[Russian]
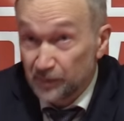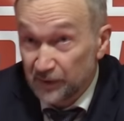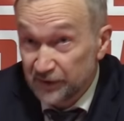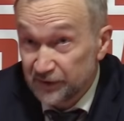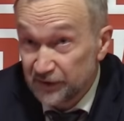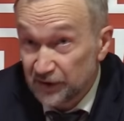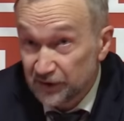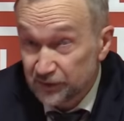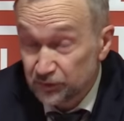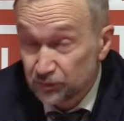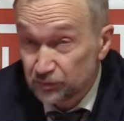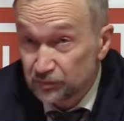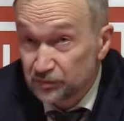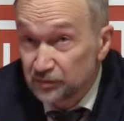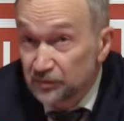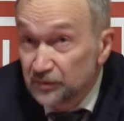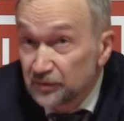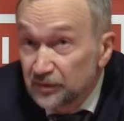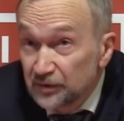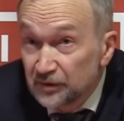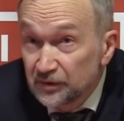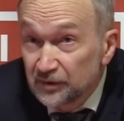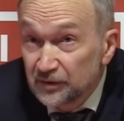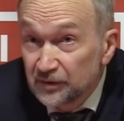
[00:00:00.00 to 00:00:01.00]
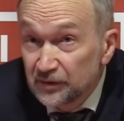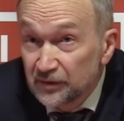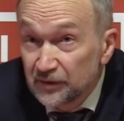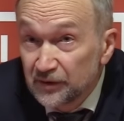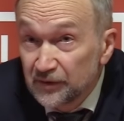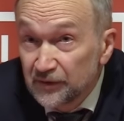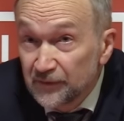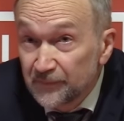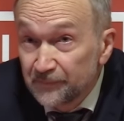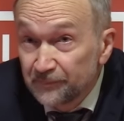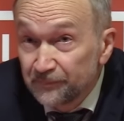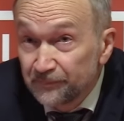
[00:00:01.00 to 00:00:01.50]
по понятию?
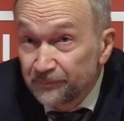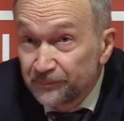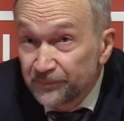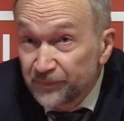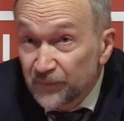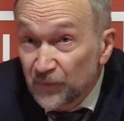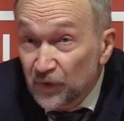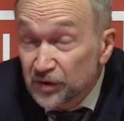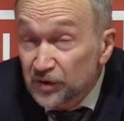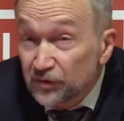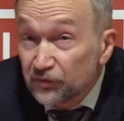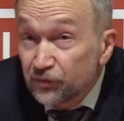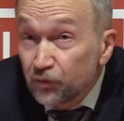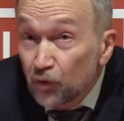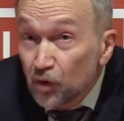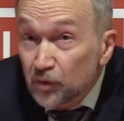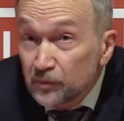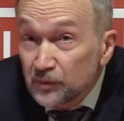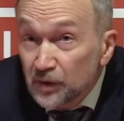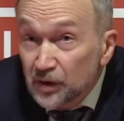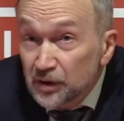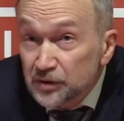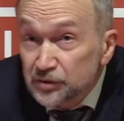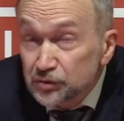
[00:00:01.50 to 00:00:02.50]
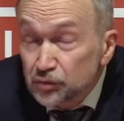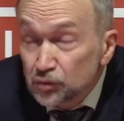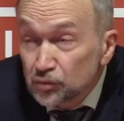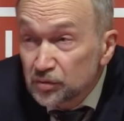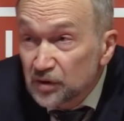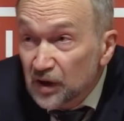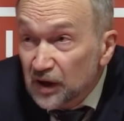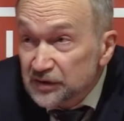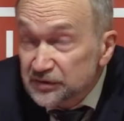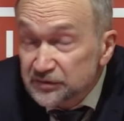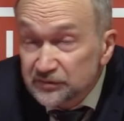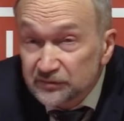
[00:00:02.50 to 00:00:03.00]
Это форма
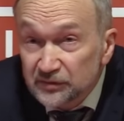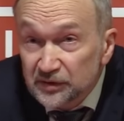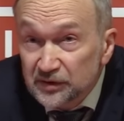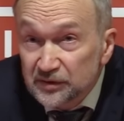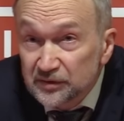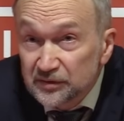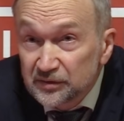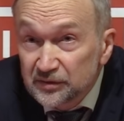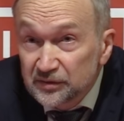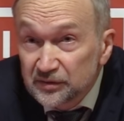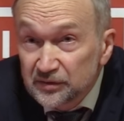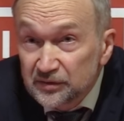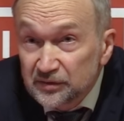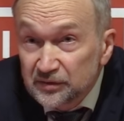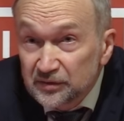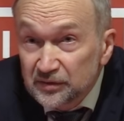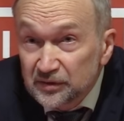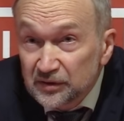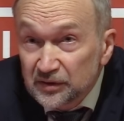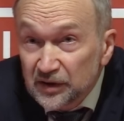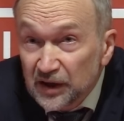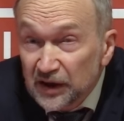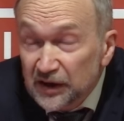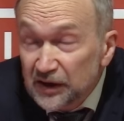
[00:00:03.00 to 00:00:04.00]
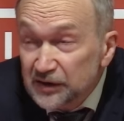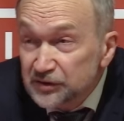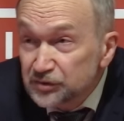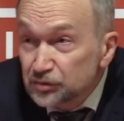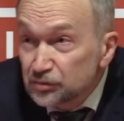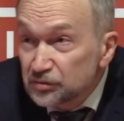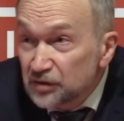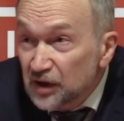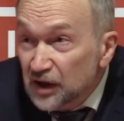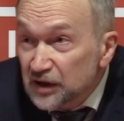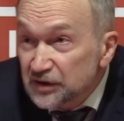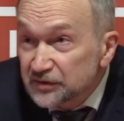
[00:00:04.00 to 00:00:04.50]
государства. А
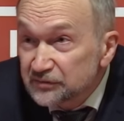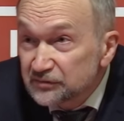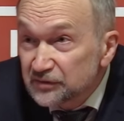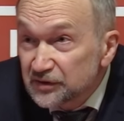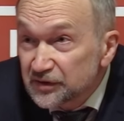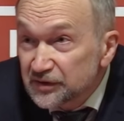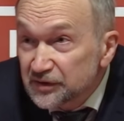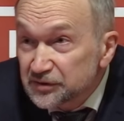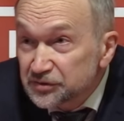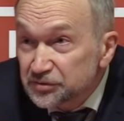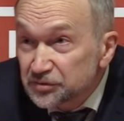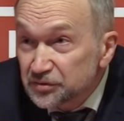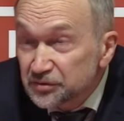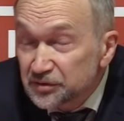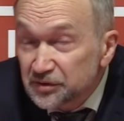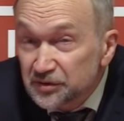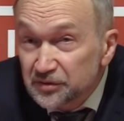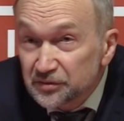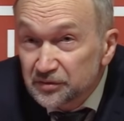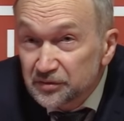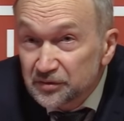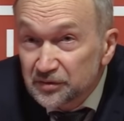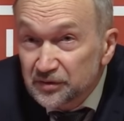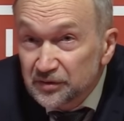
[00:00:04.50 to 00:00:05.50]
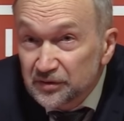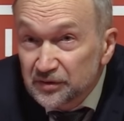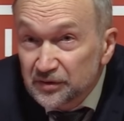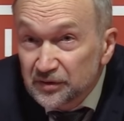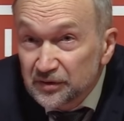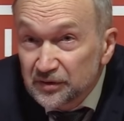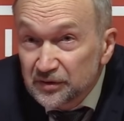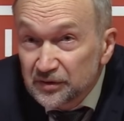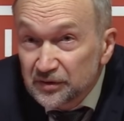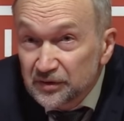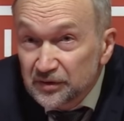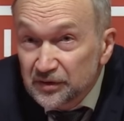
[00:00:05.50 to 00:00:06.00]
государство – это что такое?
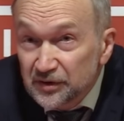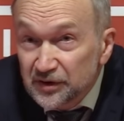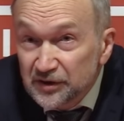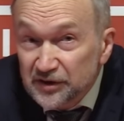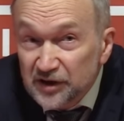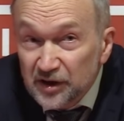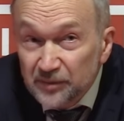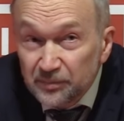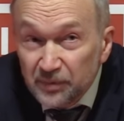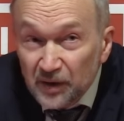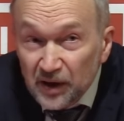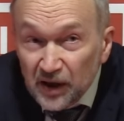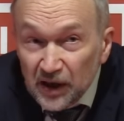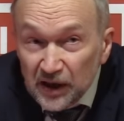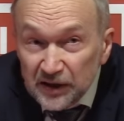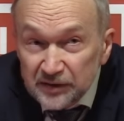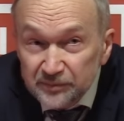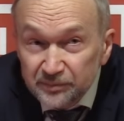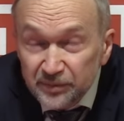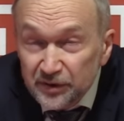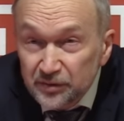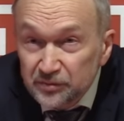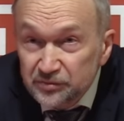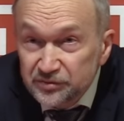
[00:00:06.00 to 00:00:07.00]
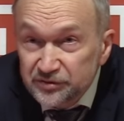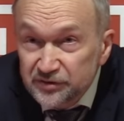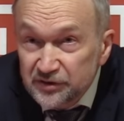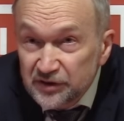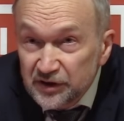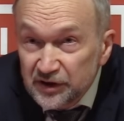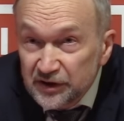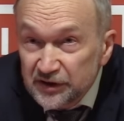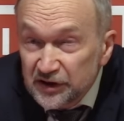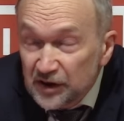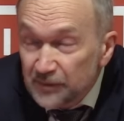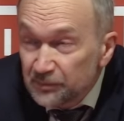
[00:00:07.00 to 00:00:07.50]
Это аппарат
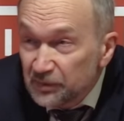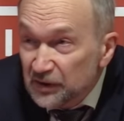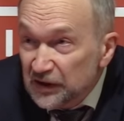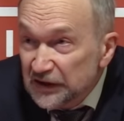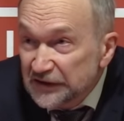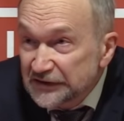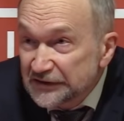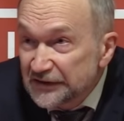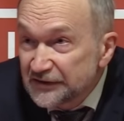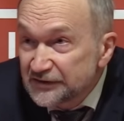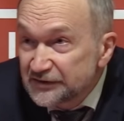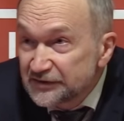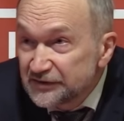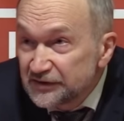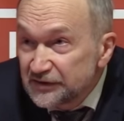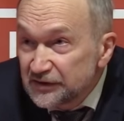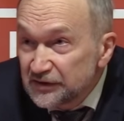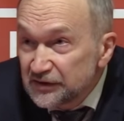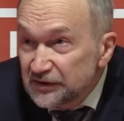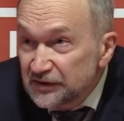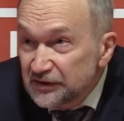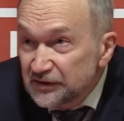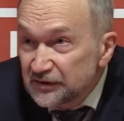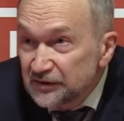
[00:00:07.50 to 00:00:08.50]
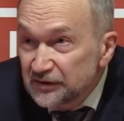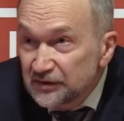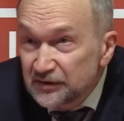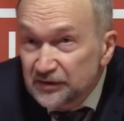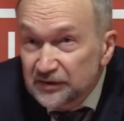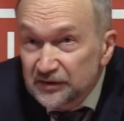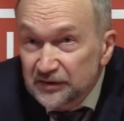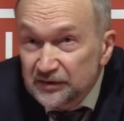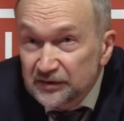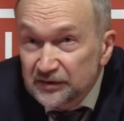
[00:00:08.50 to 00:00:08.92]
принуждения, аппарат насилия